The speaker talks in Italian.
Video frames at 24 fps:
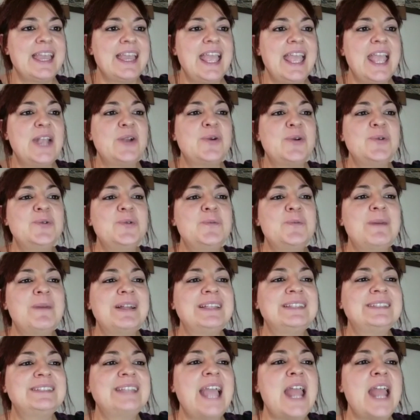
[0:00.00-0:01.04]
e con un
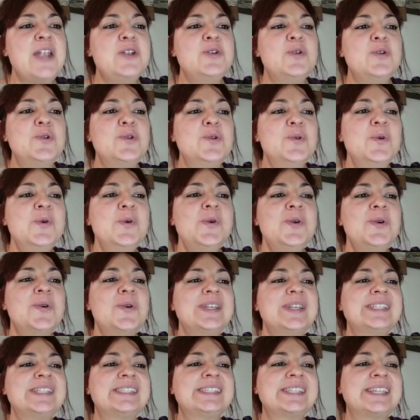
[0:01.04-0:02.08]
mantello lungo
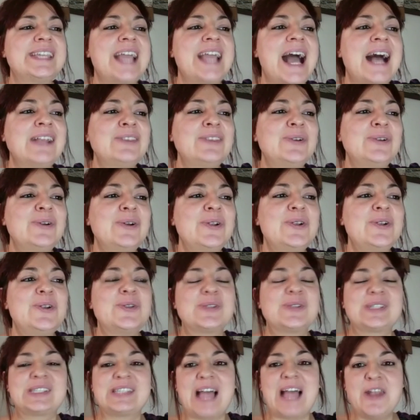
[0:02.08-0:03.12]
e striato lo
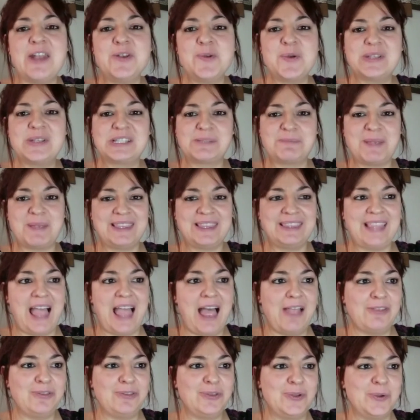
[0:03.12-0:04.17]
stanno
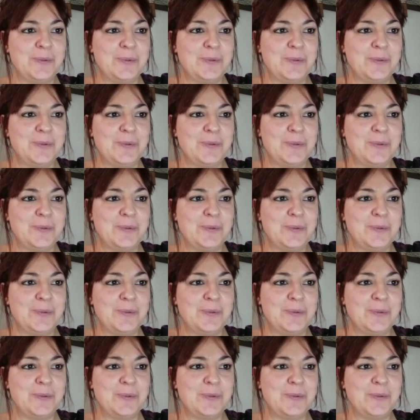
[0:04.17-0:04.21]
aspettando